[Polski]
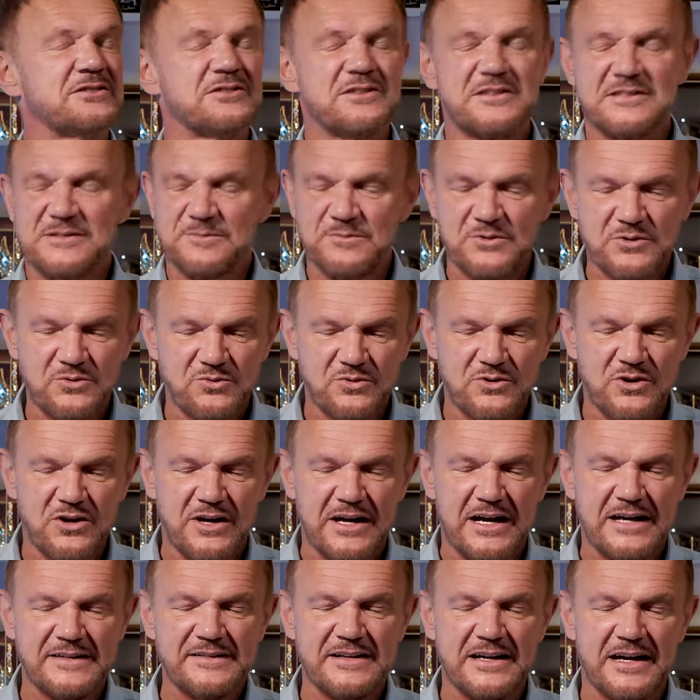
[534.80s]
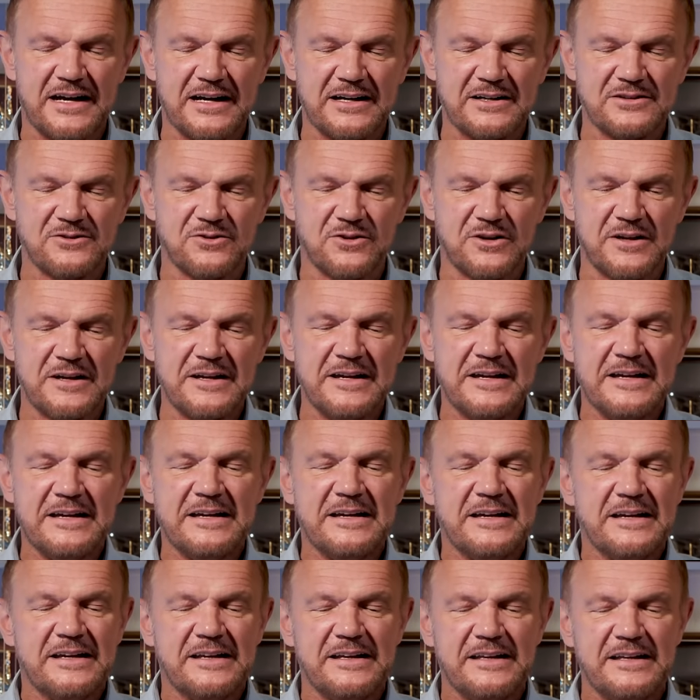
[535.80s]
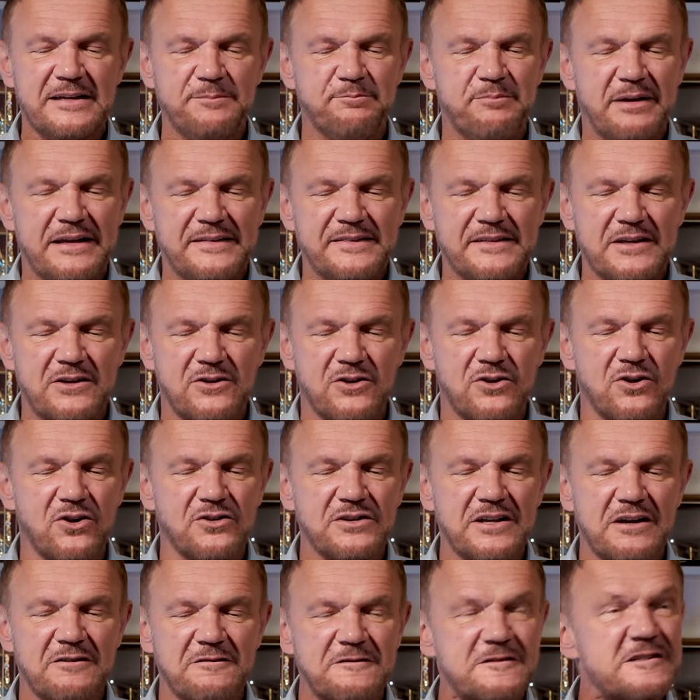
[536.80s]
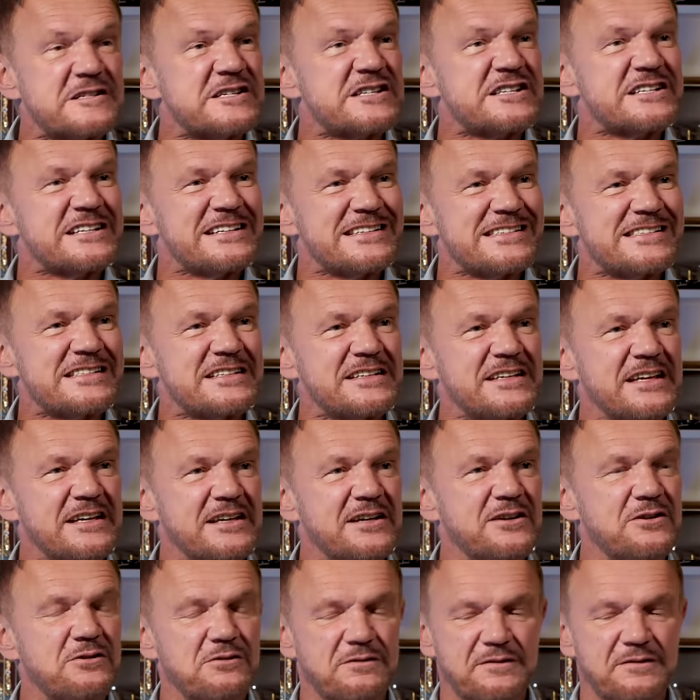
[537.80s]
To jest mój ukochany aktor i będę oglądał wszystkie jego